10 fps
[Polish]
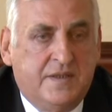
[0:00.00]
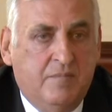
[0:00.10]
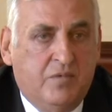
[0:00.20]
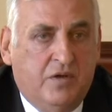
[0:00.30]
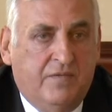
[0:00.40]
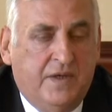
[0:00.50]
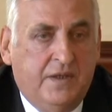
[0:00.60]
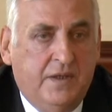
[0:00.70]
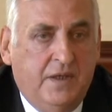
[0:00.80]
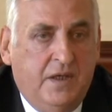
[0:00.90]
Zambrowa.
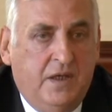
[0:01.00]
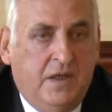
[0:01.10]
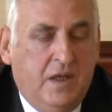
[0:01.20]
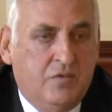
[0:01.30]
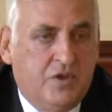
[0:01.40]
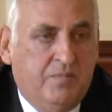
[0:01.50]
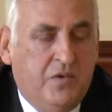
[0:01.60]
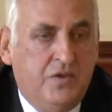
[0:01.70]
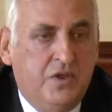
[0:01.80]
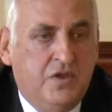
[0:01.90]
Ja muszę
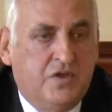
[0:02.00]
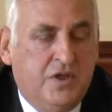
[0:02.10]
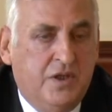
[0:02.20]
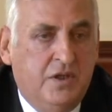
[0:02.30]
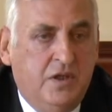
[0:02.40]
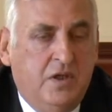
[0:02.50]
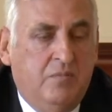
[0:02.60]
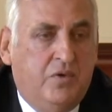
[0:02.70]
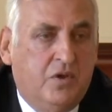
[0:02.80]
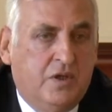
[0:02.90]
powiedzieć, że
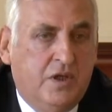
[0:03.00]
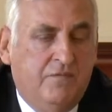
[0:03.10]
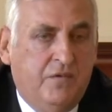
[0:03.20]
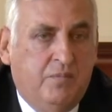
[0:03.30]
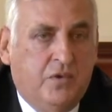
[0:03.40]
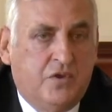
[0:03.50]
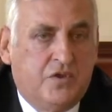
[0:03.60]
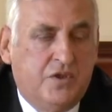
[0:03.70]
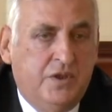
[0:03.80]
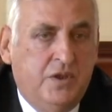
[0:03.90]
program
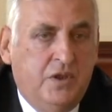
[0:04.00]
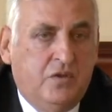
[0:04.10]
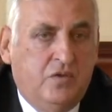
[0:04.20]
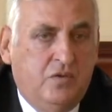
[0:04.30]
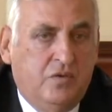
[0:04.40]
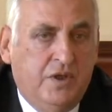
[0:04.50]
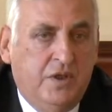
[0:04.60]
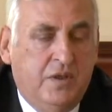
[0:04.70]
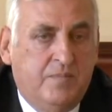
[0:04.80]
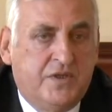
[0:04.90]
wyborczy,
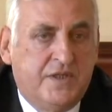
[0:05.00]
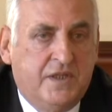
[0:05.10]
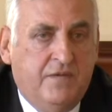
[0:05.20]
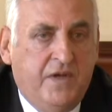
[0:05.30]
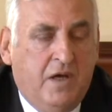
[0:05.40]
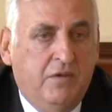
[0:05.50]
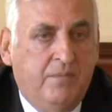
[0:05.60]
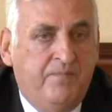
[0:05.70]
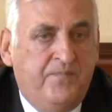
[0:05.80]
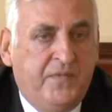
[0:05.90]
który
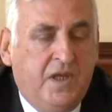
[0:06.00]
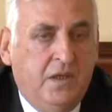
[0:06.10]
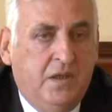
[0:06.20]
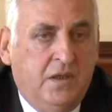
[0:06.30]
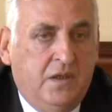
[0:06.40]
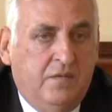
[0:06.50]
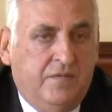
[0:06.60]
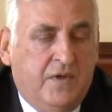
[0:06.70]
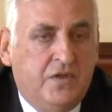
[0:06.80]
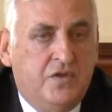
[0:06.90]
przedstawiałem w
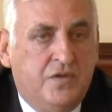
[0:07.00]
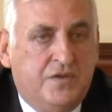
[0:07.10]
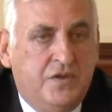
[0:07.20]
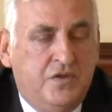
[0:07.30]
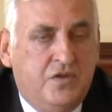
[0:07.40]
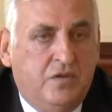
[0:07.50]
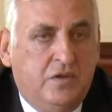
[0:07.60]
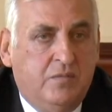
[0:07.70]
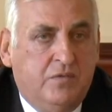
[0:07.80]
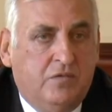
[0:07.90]

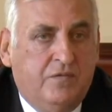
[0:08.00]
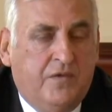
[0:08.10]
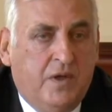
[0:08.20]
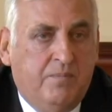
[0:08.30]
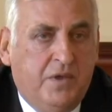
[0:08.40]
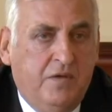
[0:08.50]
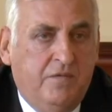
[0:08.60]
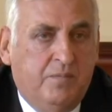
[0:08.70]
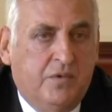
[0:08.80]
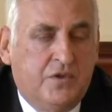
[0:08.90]
2010 roku w kampanii
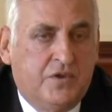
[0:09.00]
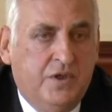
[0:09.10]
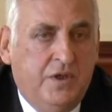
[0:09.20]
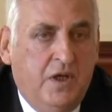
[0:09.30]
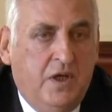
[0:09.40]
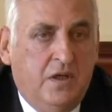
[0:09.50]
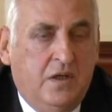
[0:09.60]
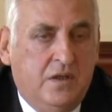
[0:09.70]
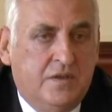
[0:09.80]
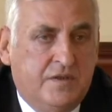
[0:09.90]
wyborczej,
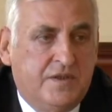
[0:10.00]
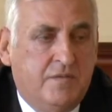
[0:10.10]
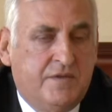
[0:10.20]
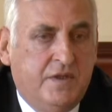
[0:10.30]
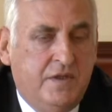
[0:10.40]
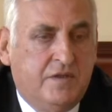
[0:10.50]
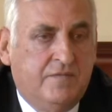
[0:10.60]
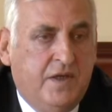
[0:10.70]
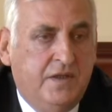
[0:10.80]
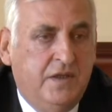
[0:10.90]
e, został
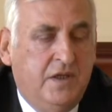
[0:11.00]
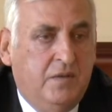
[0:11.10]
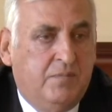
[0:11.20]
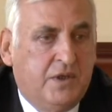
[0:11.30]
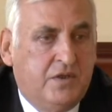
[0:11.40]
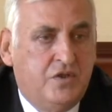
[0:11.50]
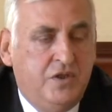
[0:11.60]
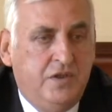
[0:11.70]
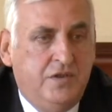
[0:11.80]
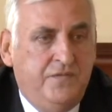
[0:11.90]
zrealizowany
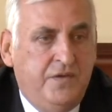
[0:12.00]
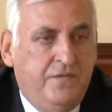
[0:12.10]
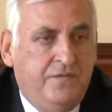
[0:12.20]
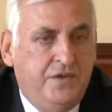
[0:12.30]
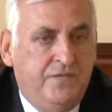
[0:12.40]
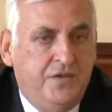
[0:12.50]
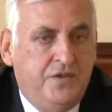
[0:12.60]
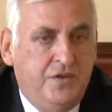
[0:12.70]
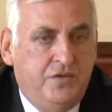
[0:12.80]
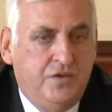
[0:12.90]
praktycznie w
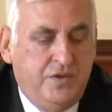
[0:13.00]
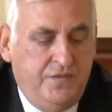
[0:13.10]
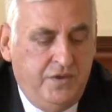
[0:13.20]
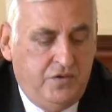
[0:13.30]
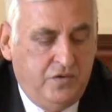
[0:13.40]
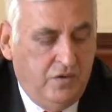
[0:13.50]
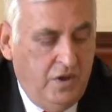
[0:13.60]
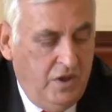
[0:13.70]
99%.